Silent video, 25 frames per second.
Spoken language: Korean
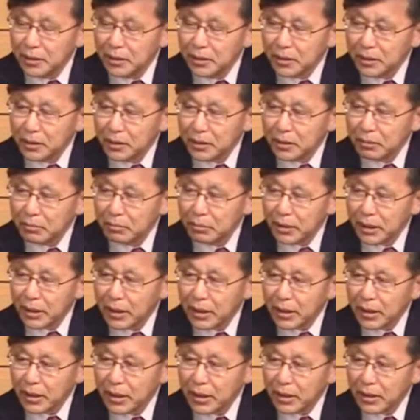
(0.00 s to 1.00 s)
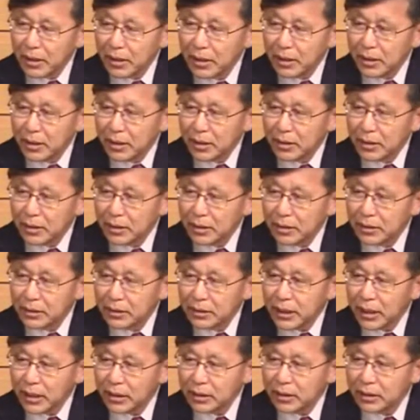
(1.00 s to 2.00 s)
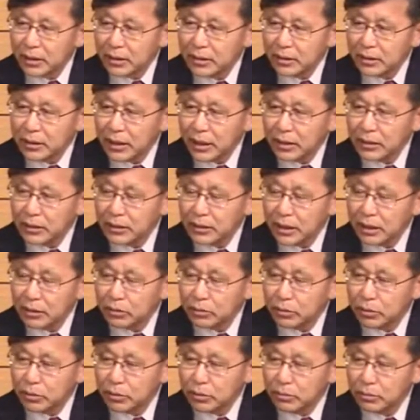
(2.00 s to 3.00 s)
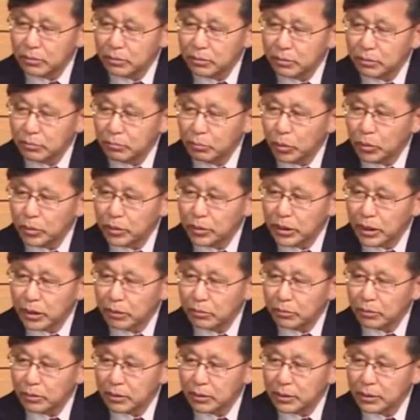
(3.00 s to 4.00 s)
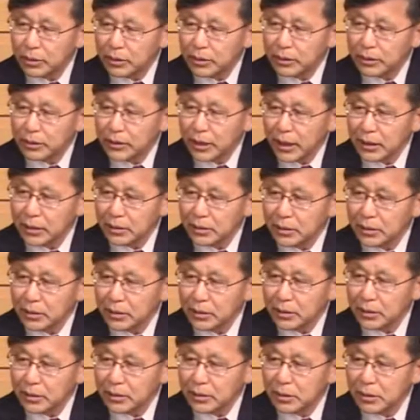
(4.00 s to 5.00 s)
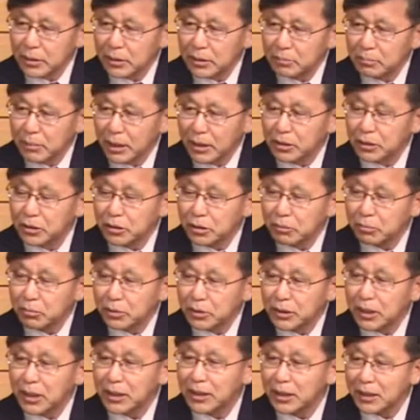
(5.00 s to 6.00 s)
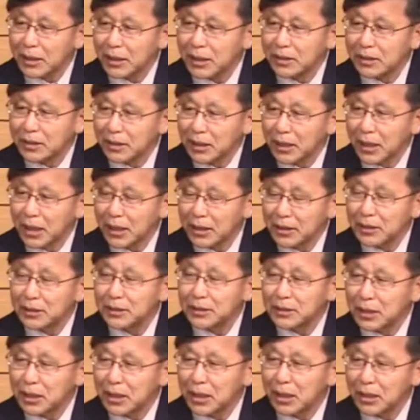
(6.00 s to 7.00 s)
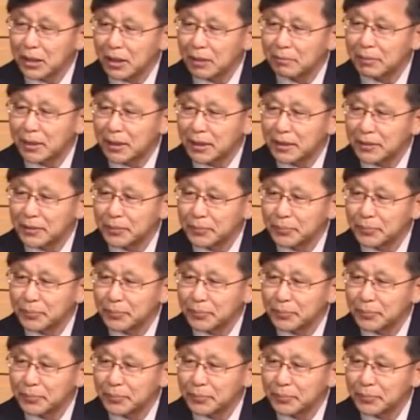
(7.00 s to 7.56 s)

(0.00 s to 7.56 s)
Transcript: 그분의 그 창, 창자국, 못자국 이런 상처를 만져보지 않았겠는가 이런 생각을 해봐요.